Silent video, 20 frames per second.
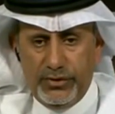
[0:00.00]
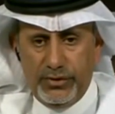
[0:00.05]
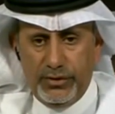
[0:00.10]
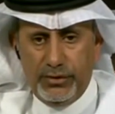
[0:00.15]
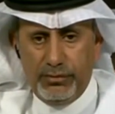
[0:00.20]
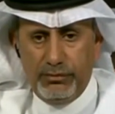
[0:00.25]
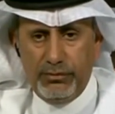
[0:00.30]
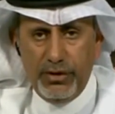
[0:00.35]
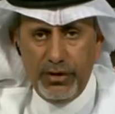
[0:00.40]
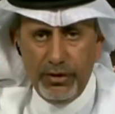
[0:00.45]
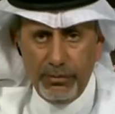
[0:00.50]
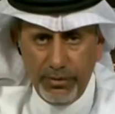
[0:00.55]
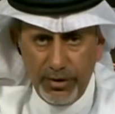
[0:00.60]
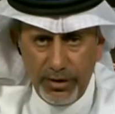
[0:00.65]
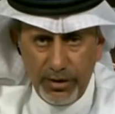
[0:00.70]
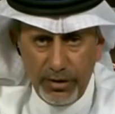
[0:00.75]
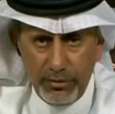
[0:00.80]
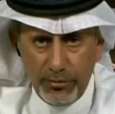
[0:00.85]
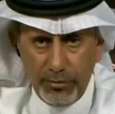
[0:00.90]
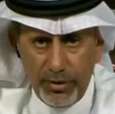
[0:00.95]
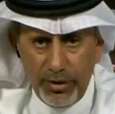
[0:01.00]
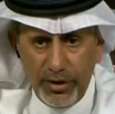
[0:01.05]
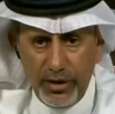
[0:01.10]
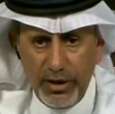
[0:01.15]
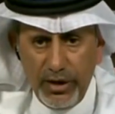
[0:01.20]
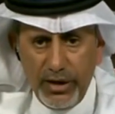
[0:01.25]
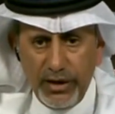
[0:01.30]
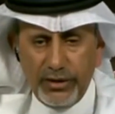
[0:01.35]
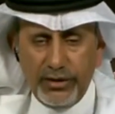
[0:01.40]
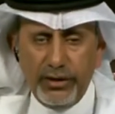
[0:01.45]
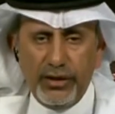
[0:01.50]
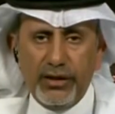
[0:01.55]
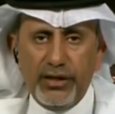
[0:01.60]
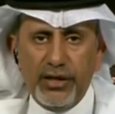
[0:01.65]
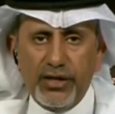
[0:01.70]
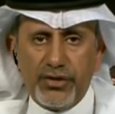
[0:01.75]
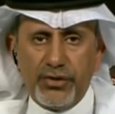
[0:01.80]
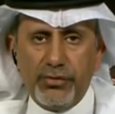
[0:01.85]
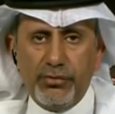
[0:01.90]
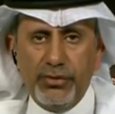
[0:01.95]
طيب من من المباريات
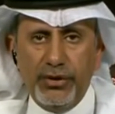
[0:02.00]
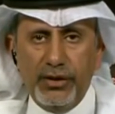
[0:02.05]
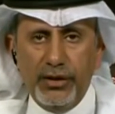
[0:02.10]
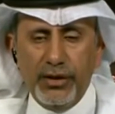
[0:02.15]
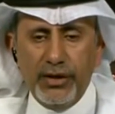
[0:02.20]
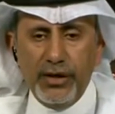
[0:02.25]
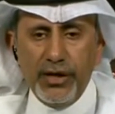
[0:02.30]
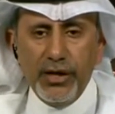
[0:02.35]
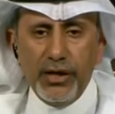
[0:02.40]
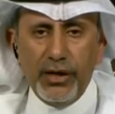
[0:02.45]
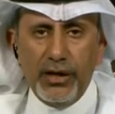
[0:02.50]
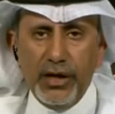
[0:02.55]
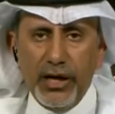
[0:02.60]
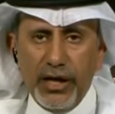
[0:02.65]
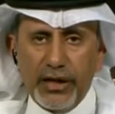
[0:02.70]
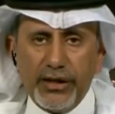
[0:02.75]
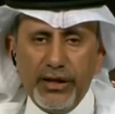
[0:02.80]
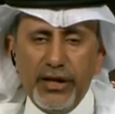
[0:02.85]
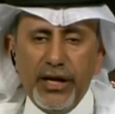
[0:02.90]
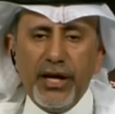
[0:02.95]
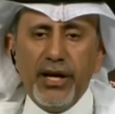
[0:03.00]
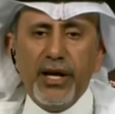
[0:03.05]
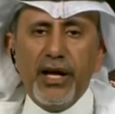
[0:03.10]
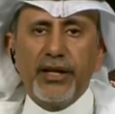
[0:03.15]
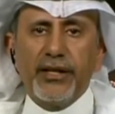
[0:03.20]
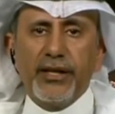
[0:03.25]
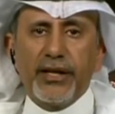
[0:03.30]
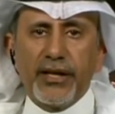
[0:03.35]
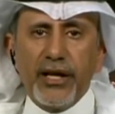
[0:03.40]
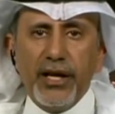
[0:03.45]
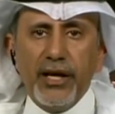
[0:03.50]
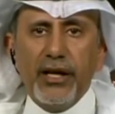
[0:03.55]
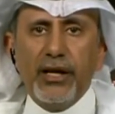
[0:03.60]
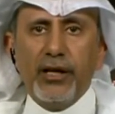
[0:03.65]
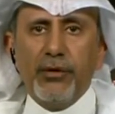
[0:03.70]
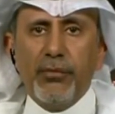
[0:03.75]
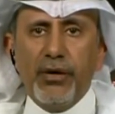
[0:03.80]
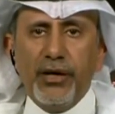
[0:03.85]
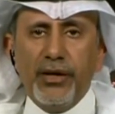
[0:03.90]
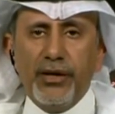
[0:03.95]
الآسيوية لكن أنا
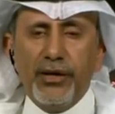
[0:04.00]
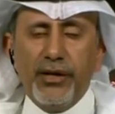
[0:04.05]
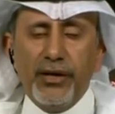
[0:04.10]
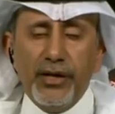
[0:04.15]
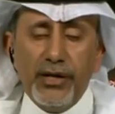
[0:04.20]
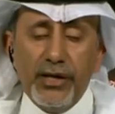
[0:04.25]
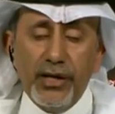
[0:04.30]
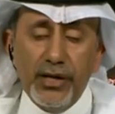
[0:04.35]
أتكلم عن